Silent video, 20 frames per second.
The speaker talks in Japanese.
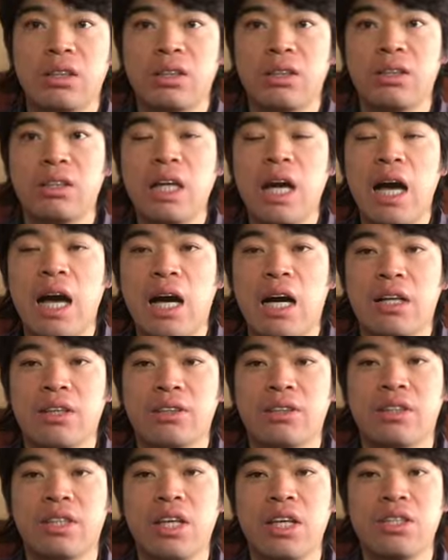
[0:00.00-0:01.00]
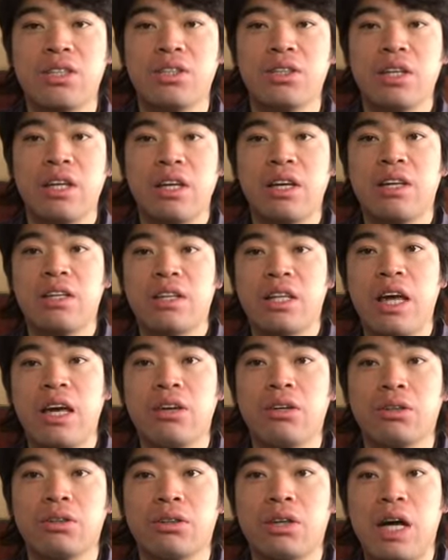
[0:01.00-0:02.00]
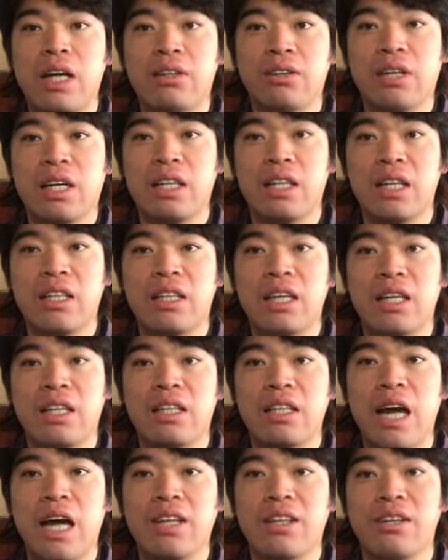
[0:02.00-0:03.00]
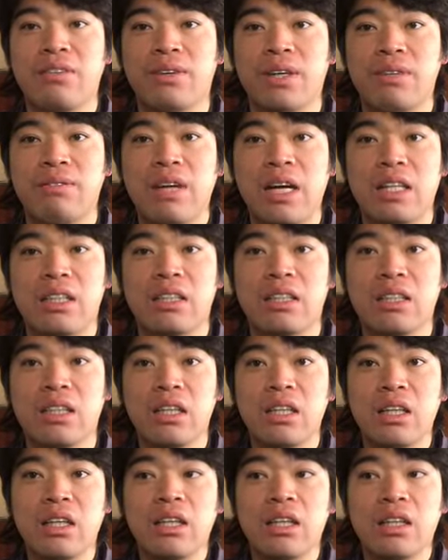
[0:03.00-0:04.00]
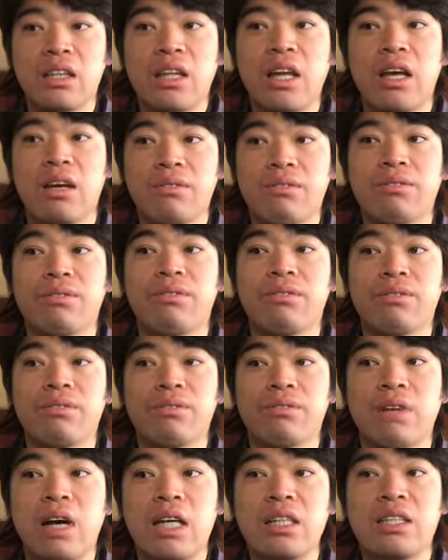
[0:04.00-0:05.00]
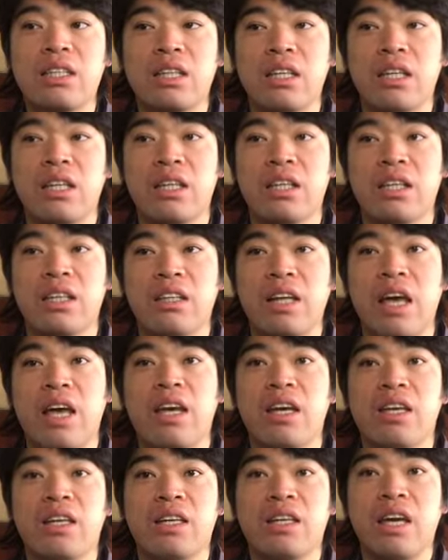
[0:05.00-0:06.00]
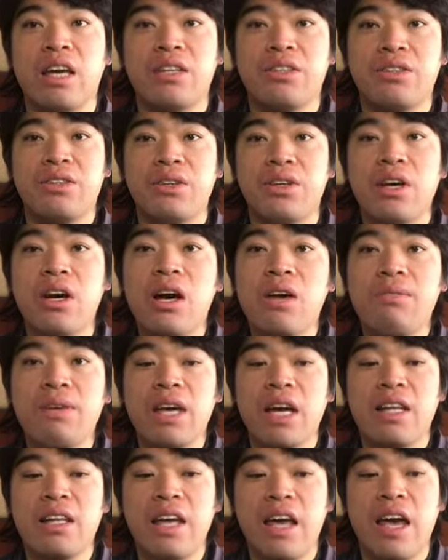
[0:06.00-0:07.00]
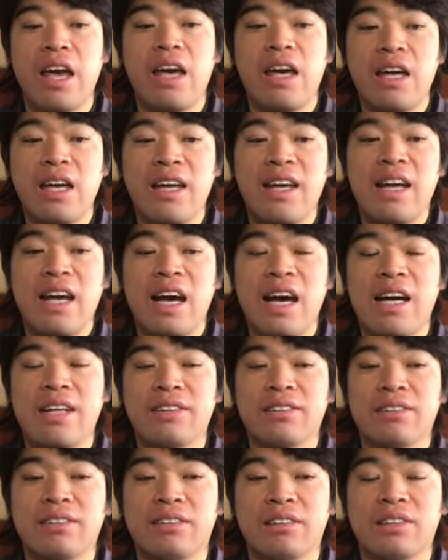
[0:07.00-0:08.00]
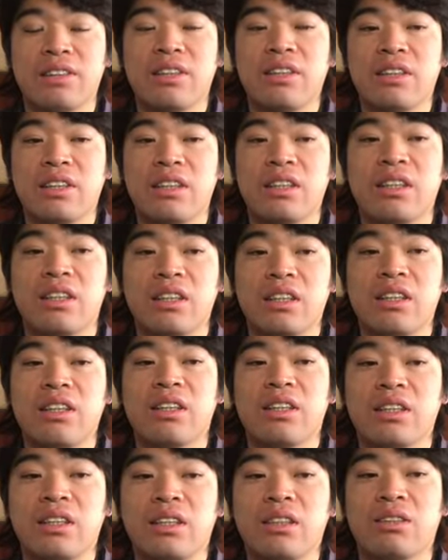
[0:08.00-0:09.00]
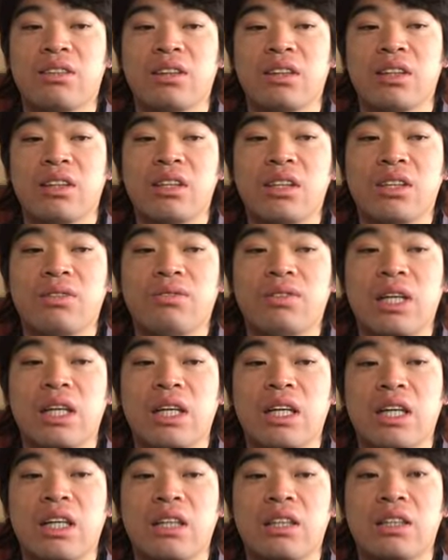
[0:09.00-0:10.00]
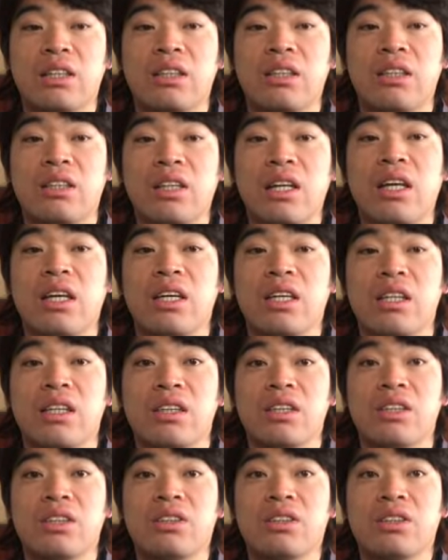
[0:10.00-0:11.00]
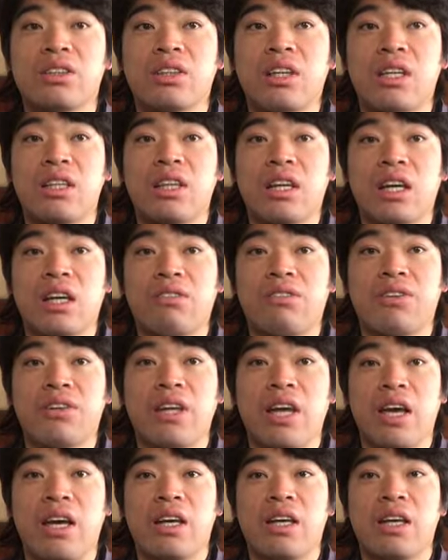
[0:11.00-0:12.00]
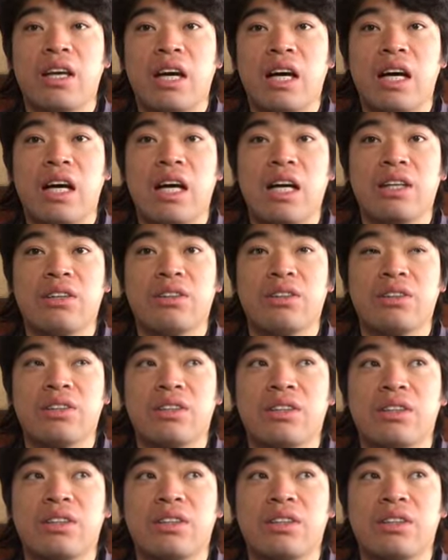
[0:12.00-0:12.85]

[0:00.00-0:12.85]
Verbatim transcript: そんじゃああの先週の出来事をあの語っていきたいと思います、ね、まずね月曜日はねあののまあね仕事だったけどもねあの